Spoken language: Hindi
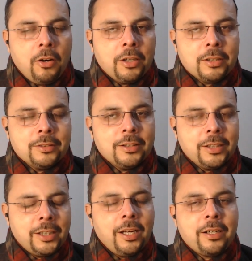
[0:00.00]
और
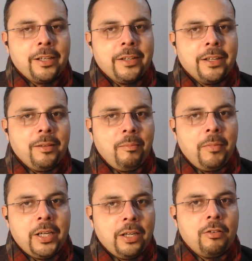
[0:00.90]
तैयार रहेंगे
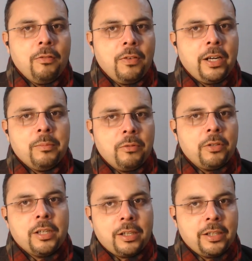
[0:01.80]
मंडे को फ्लाइट
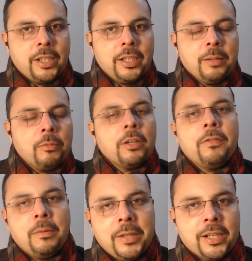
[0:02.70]
बोर्ड करने के लिए पूरी
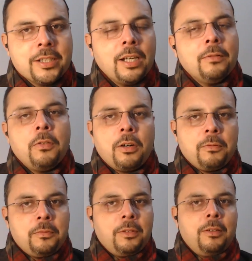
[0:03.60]
फैमिली के साथ फॉर
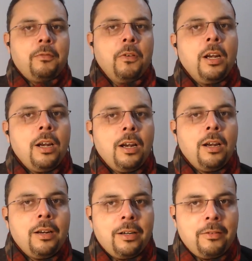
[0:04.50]
फुल
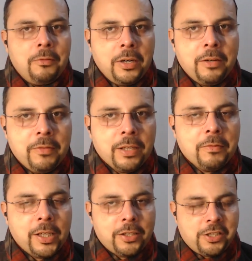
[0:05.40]
वन वीक
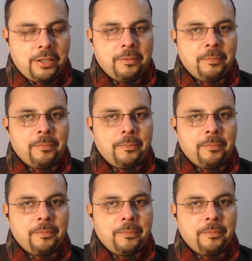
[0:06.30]
वेकेशन